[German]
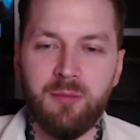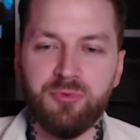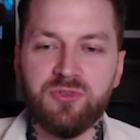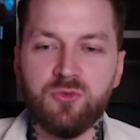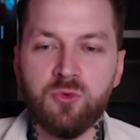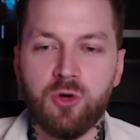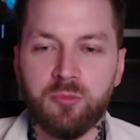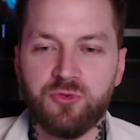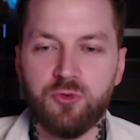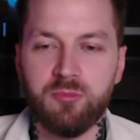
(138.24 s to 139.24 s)
Ab und zu
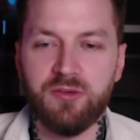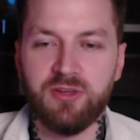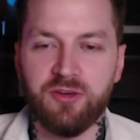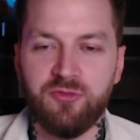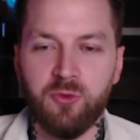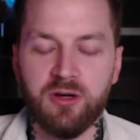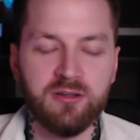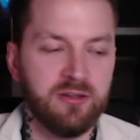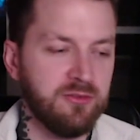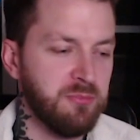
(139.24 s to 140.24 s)
kommt es schon mal wieder
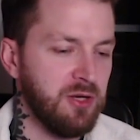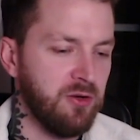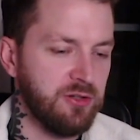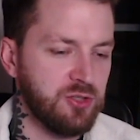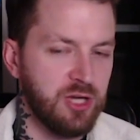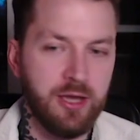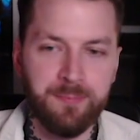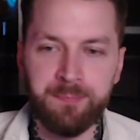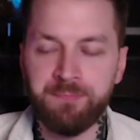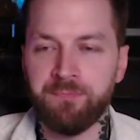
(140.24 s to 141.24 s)
vor, dass mir Leute
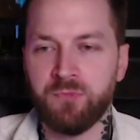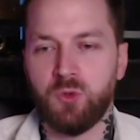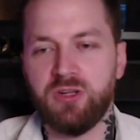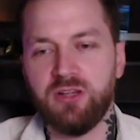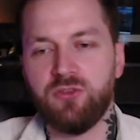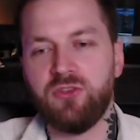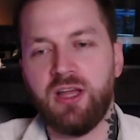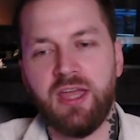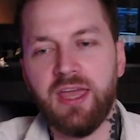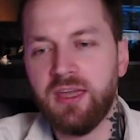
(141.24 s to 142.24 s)
schreiben und halt so
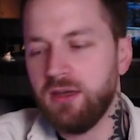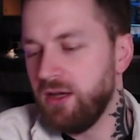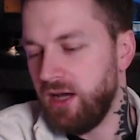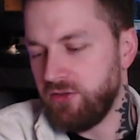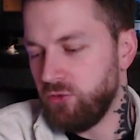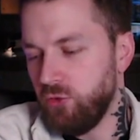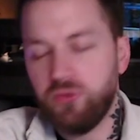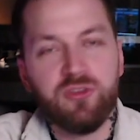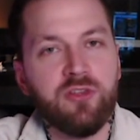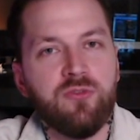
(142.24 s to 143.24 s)
sagen, hey, hast du
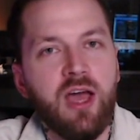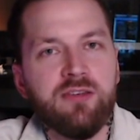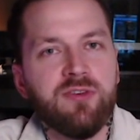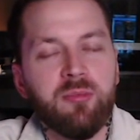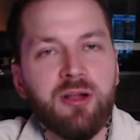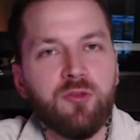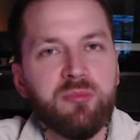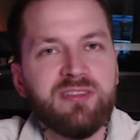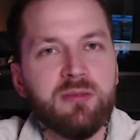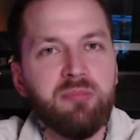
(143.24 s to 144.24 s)
Lust, dass wir einfach mal so
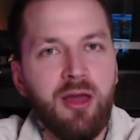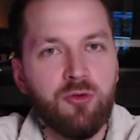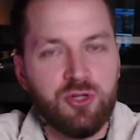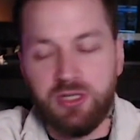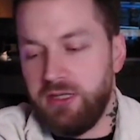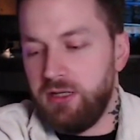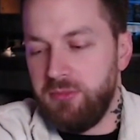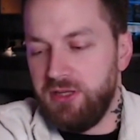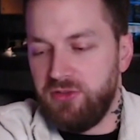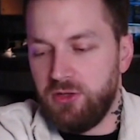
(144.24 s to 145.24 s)
ein bisschen plauschen
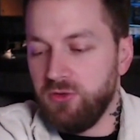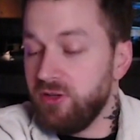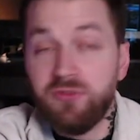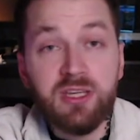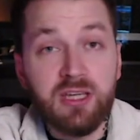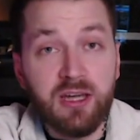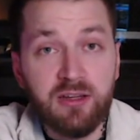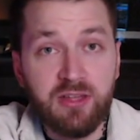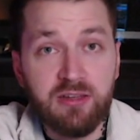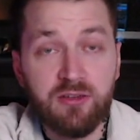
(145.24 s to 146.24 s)
regelmäßig? Und das finde ich
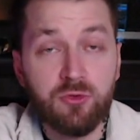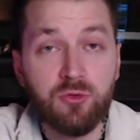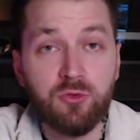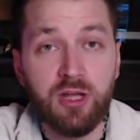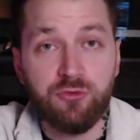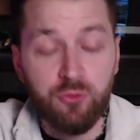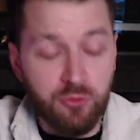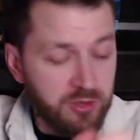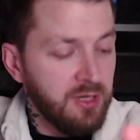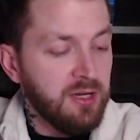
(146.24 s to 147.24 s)
einerseits natürlich total
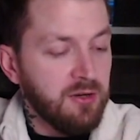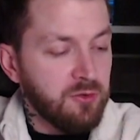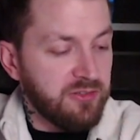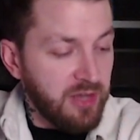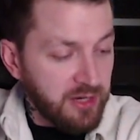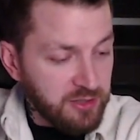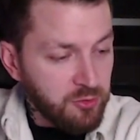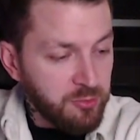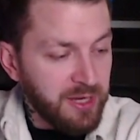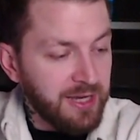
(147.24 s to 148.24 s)
schön und das sage ich
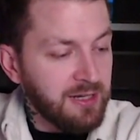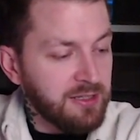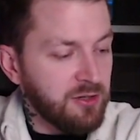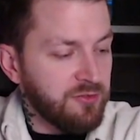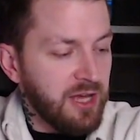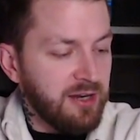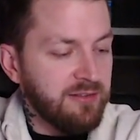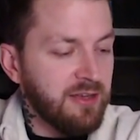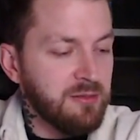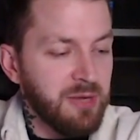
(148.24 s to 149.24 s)
auch immer ehrlich. Auf der
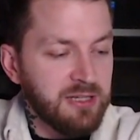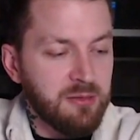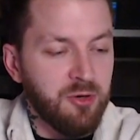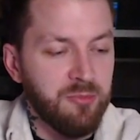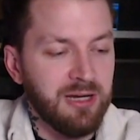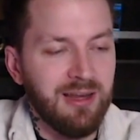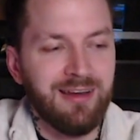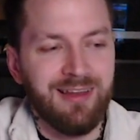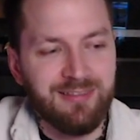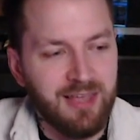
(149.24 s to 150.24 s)
anderen Seite mache ich aber auch immer
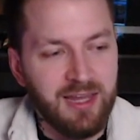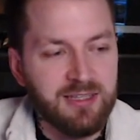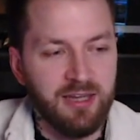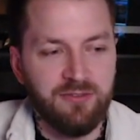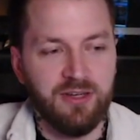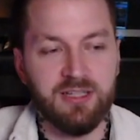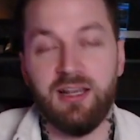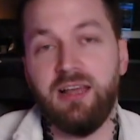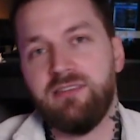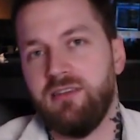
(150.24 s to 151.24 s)
klar, das kann ich einfach
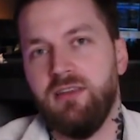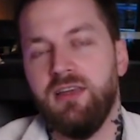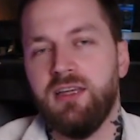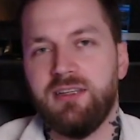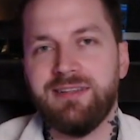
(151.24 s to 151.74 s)
nicht leisten.